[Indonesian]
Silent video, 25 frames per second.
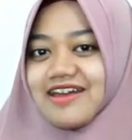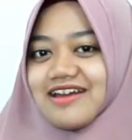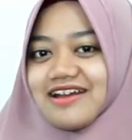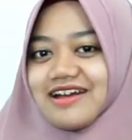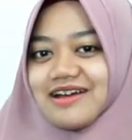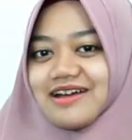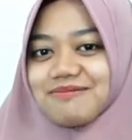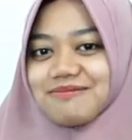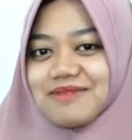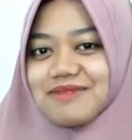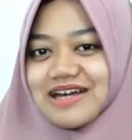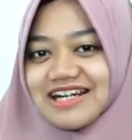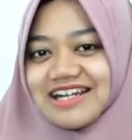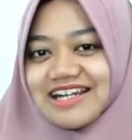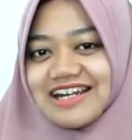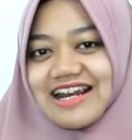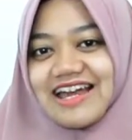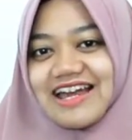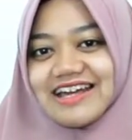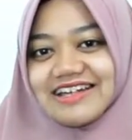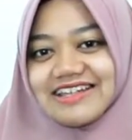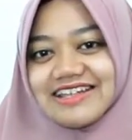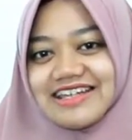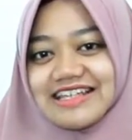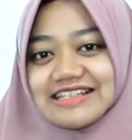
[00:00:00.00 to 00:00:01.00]
Kembali
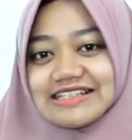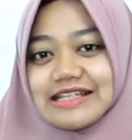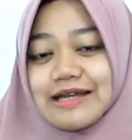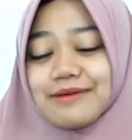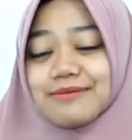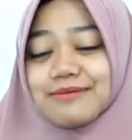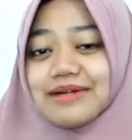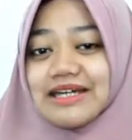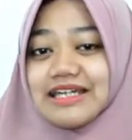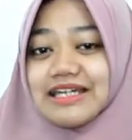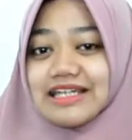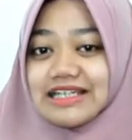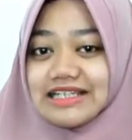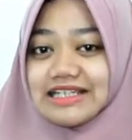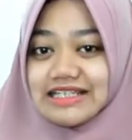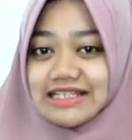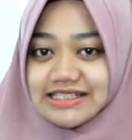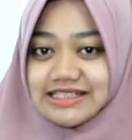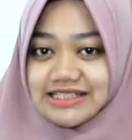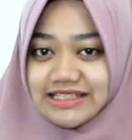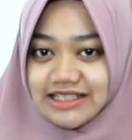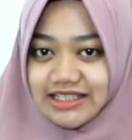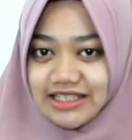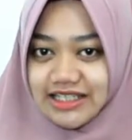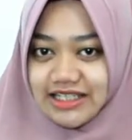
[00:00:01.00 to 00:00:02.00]
lagi sama Helen di
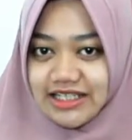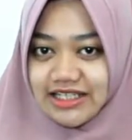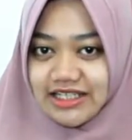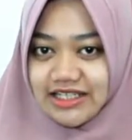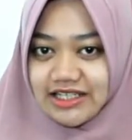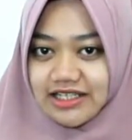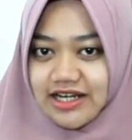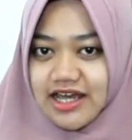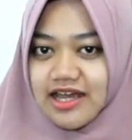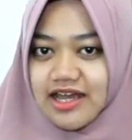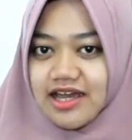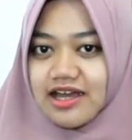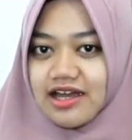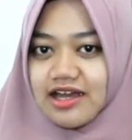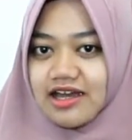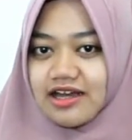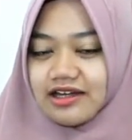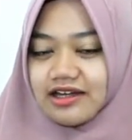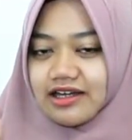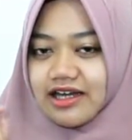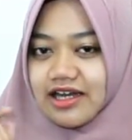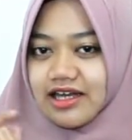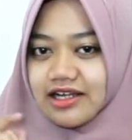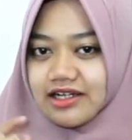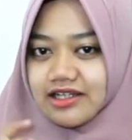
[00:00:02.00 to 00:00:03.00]
sini.
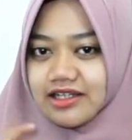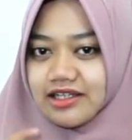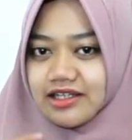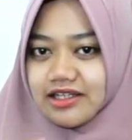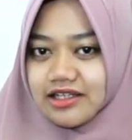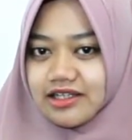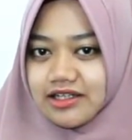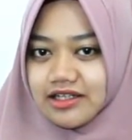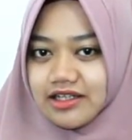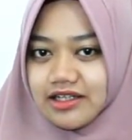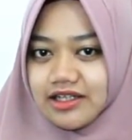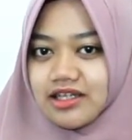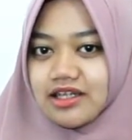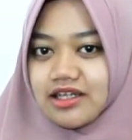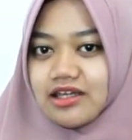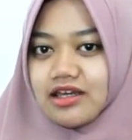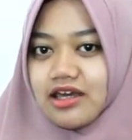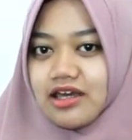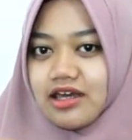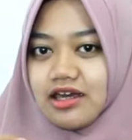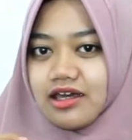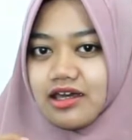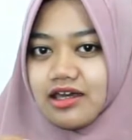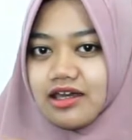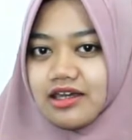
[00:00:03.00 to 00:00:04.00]
Nah, kali ini
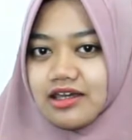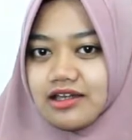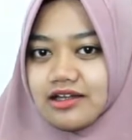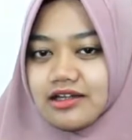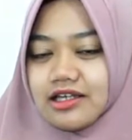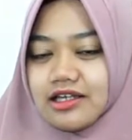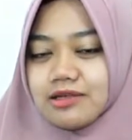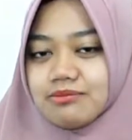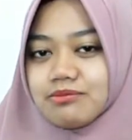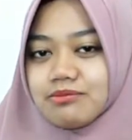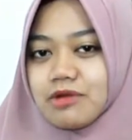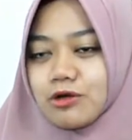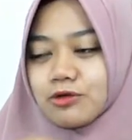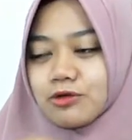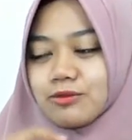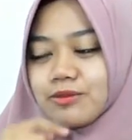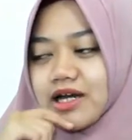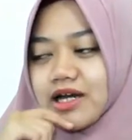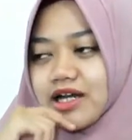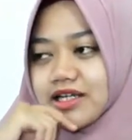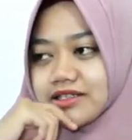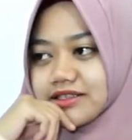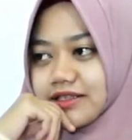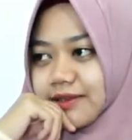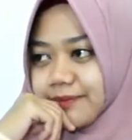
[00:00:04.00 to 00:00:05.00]
Helen mau
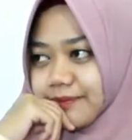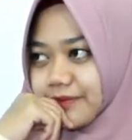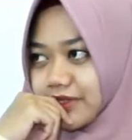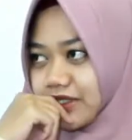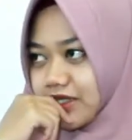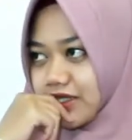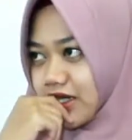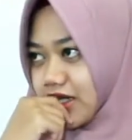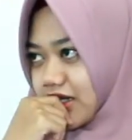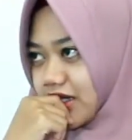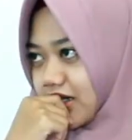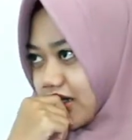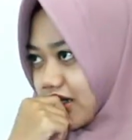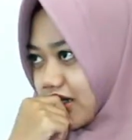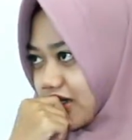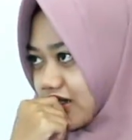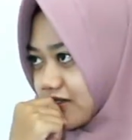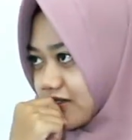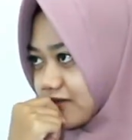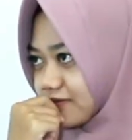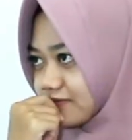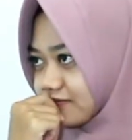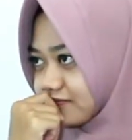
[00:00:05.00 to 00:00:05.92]
bahas apa ya?